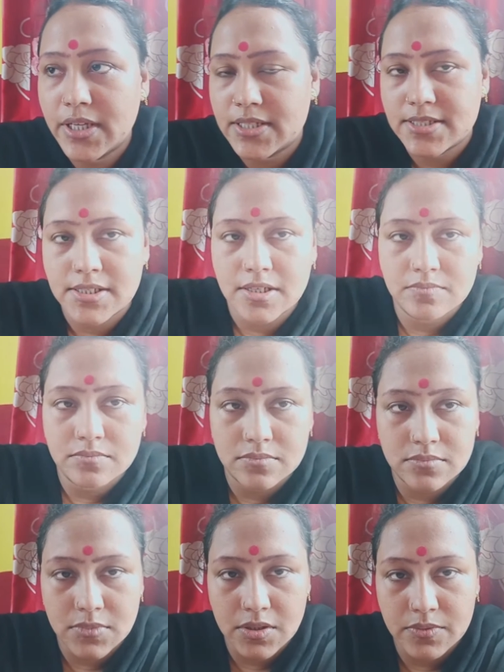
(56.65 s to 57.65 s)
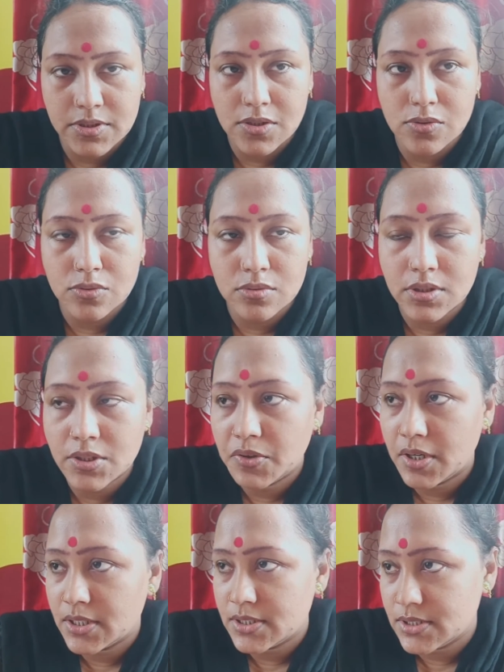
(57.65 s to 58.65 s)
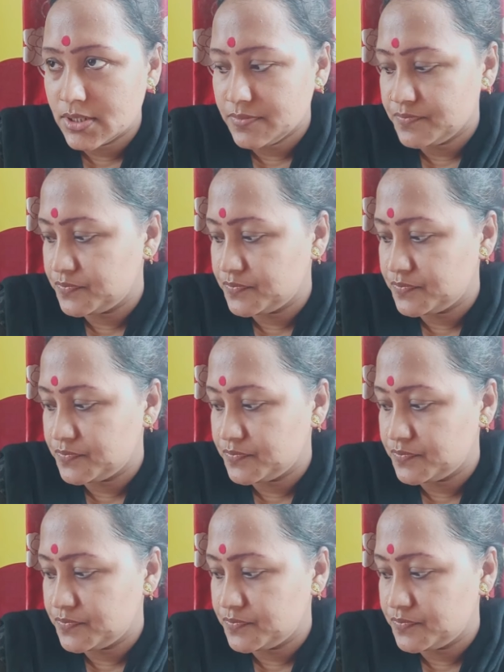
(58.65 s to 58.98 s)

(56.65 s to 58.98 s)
গেছিলাম আমাদের লোন নেওয়া আছে